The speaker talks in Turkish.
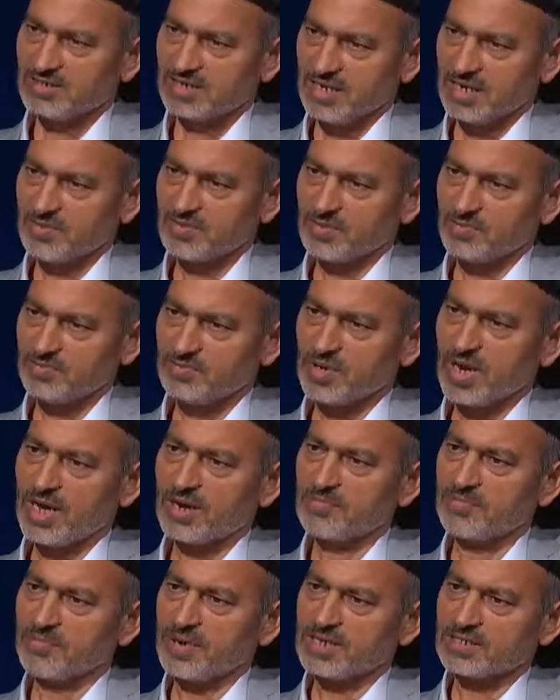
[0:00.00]
tamam mı?
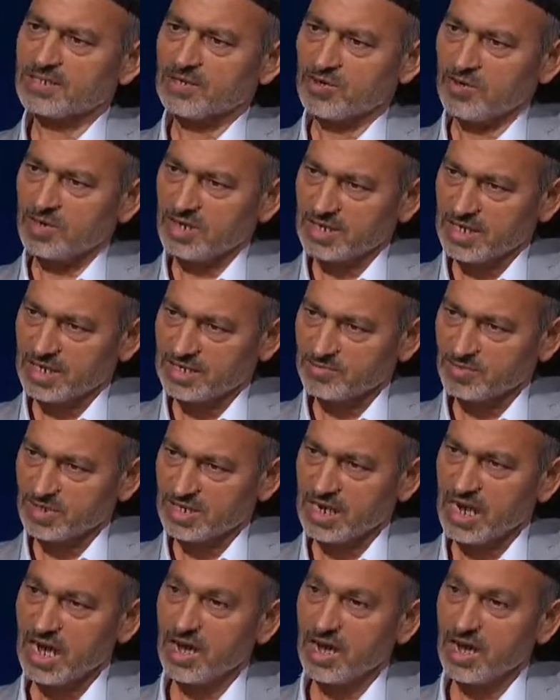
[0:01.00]
Paramparça olacağı zaman,